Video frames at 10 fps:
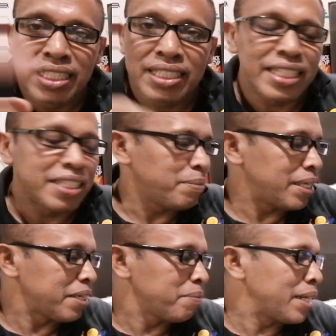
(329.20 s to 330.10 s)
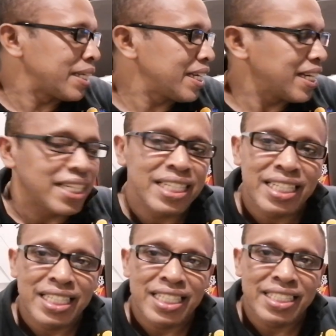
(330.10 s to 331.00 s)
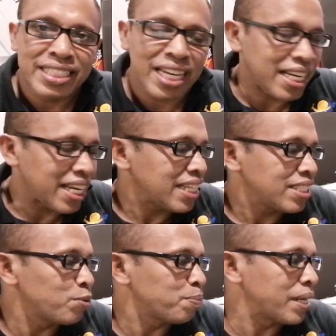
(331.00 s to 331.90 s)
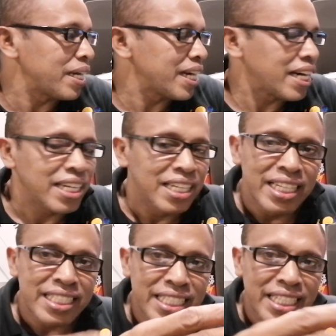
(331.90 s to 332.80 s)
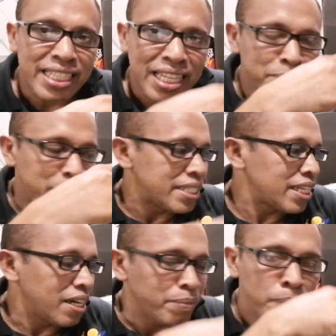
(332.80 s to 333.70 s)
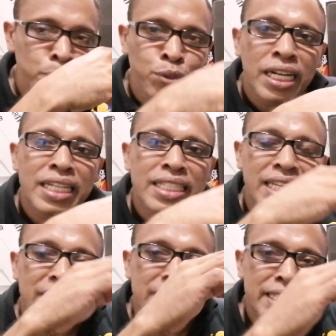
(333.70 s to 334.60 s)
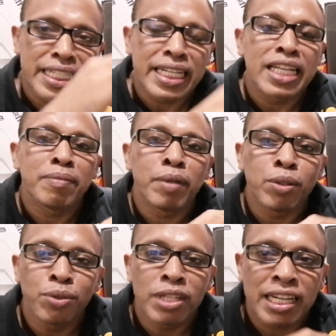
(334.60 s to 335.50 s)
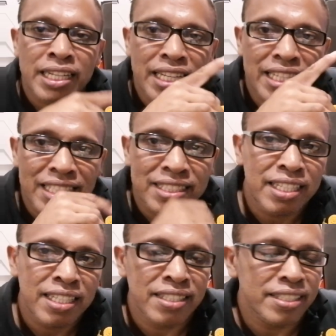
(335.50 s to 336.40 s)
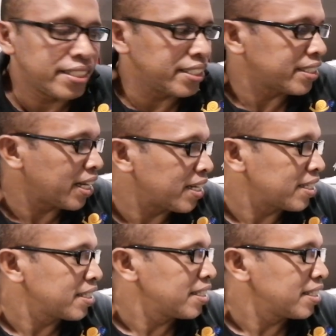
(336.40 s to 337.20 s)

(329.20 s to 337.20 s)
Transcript: jadi bagaimana cara supaya kita bisa membukanya dengan menggunakan antena digital.